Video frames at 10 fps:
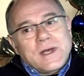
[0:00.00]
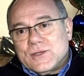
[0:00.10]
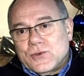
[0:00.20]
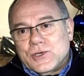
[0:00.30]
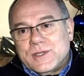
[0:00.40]
ha
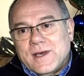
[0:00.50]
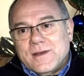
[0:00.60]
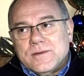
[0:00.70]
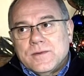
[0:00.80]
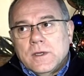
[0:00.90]
società
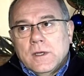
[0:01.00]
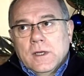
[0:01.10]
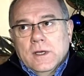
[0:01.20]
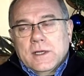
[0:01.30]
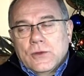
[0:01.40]

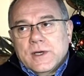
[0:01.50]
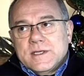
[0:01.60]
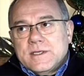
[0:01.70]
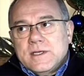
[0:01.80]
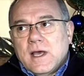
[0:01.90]
credo che
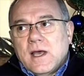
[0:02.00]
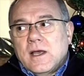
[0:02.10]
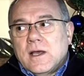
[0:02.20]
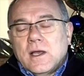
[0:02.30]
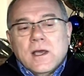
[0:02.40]

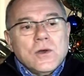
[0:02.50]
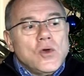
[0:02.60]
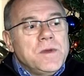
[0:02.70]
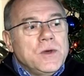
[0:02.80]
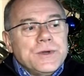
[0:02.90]
sia
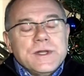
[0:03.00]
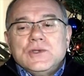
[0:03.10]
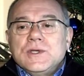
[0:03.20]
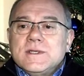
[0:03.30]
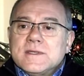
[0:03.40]
come un
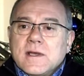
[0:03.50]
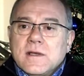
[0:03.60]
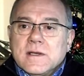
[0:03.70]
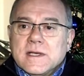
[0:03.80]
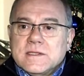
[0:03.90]
regista
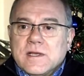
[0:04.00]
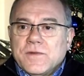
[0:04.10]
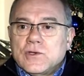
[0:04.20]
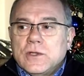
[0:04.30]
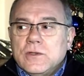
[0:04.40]
che sta
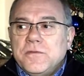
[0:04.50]
facendo il